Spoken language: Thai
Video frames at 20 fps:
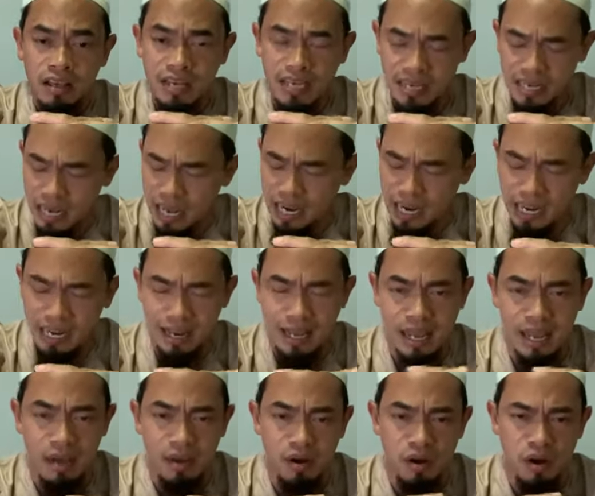อินนาลิล
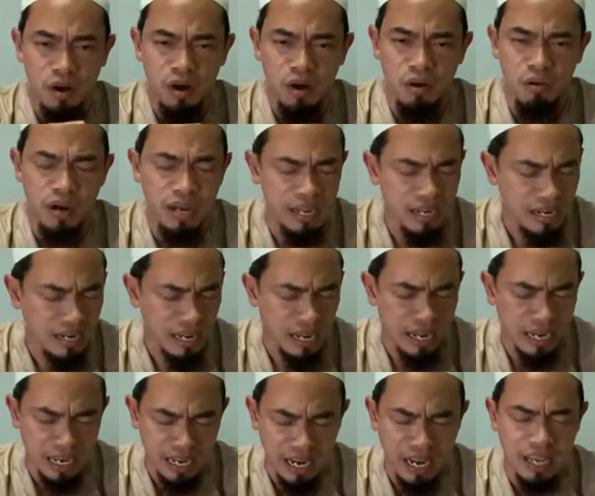ลาฮ์วะอินนา
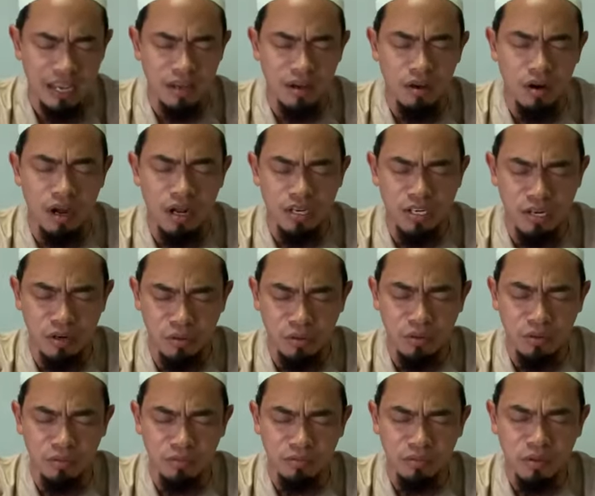อิลัยฮิรอญิ
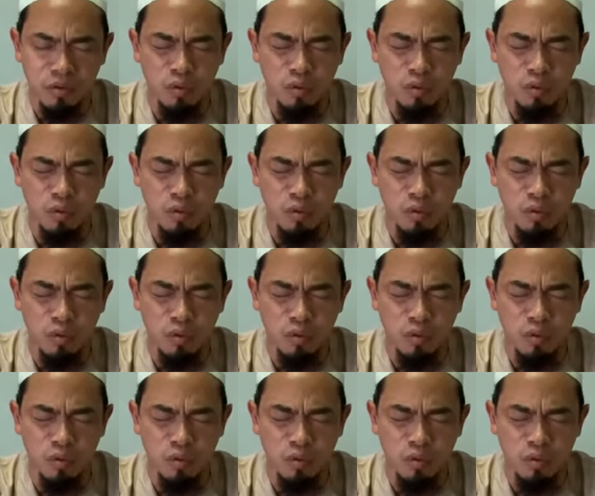อูน